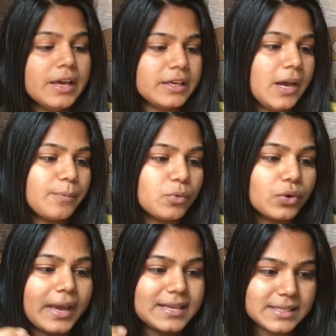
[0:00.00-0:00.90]
कि आपको
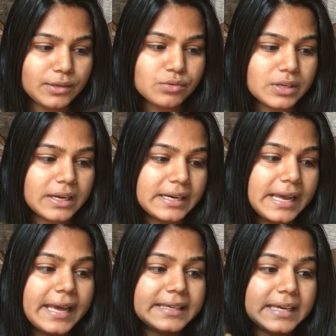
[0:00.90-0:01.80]
कैसे यूज़ करना
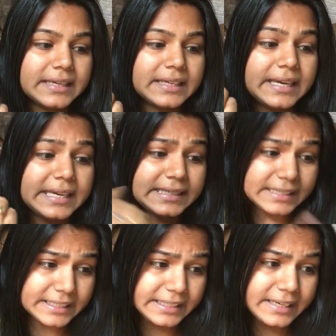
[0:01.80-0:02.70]
है क्या क्या
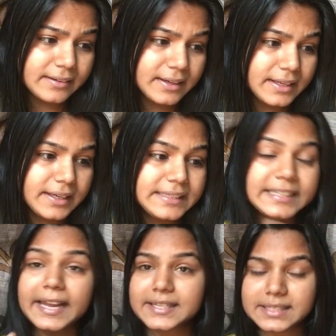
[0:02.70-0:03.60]
इन्ग्रीडियंट डले हैं
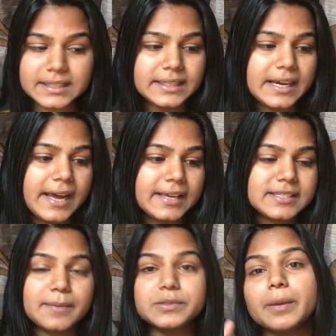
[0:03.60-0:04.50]
डिरेक्शन लिखा है कि
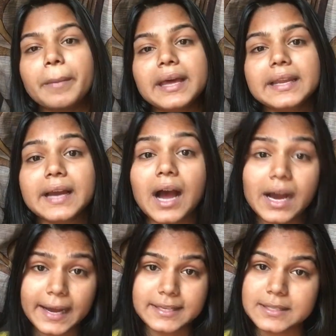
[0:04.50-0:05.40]
सबसे पहले
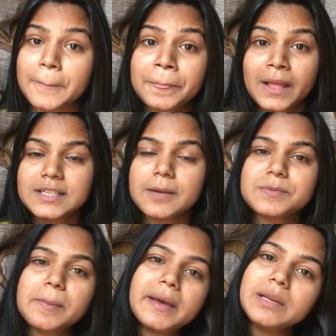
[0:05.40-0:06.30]
हाँ गाइज़
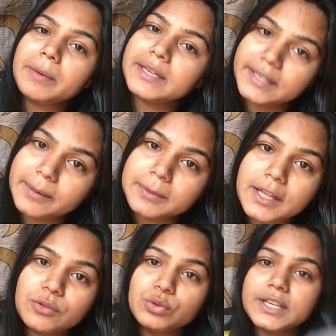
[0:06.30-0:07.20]
सबसे पहले मैं ये
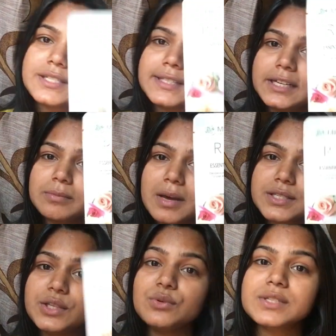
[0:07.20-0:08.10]
बता दूँ ये स्टेट
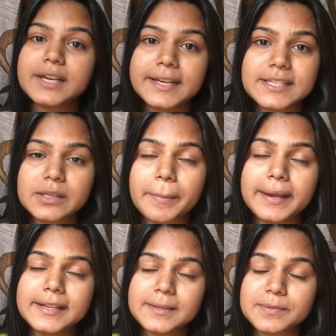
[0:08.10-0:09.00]
मास्क यूज़ करने से
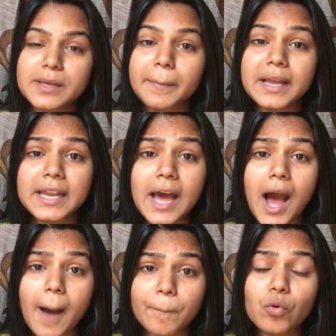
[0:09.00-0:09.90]
पहले सबसे पहले
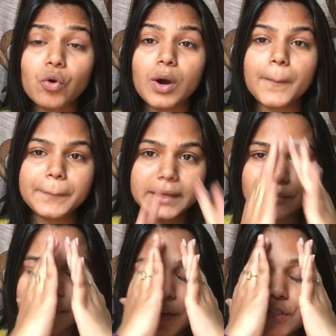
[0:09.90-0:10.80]
आपको अपने
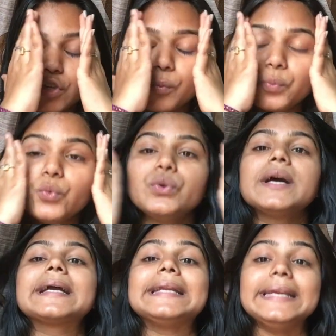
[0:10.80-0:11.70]
फेस को पूरा
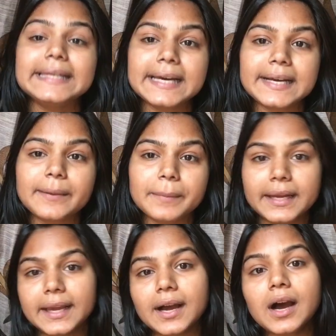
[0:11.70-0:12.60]
क्लीन करना
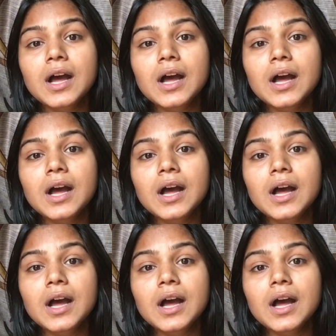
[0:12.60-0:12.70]
पड़ेगा